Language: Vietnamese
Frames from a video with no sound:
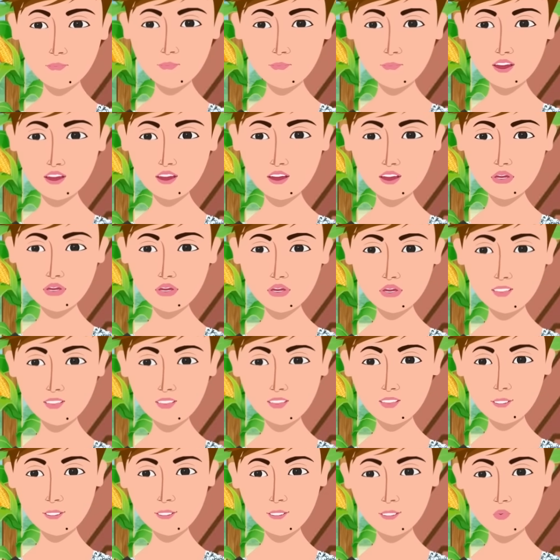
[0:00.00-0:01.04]
Trời hai nẹ
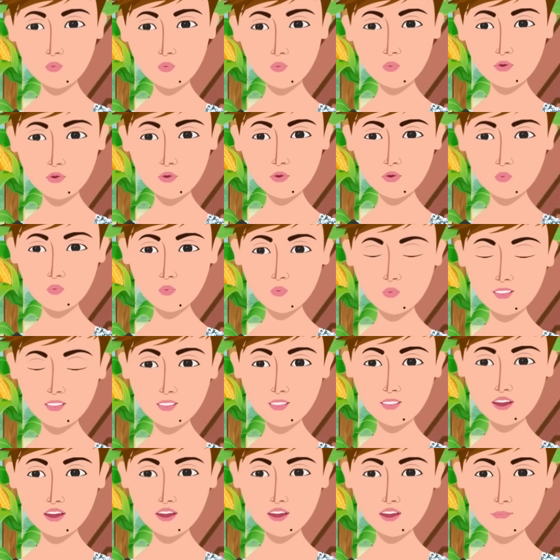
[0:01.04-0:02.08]
niêng, bộ khi nhóm tớp
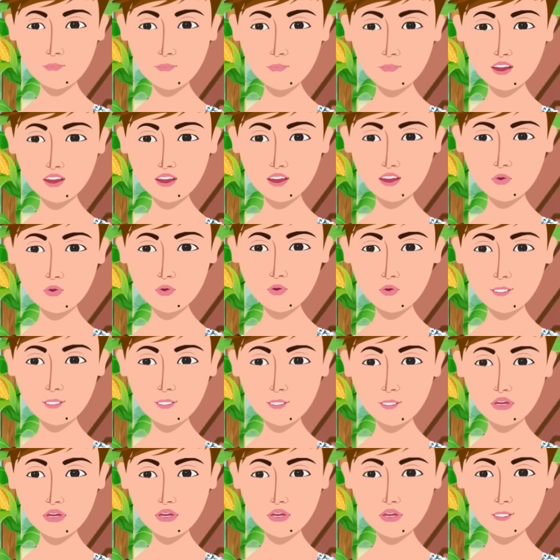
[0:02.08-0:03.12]
tờ tinh tè này ban
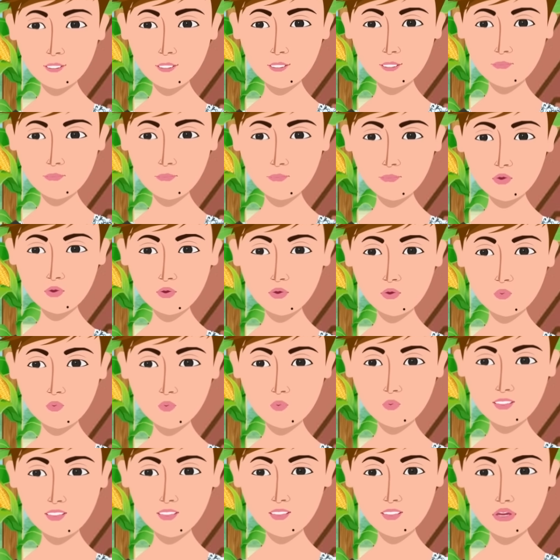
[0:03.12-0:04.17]
cao bị chân nam môn.
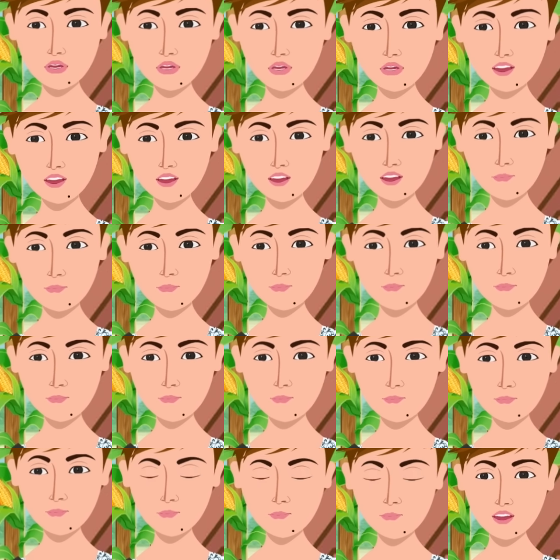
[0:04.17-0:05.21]
Hai cho nẹ niêng cứ chỉ nẹ nơi
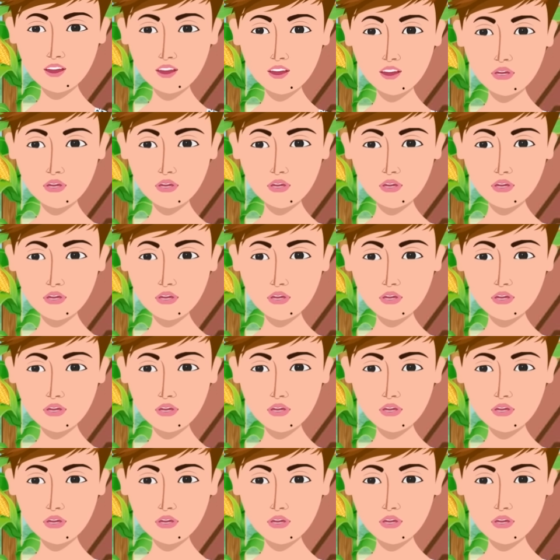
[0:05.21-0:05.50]
tì này men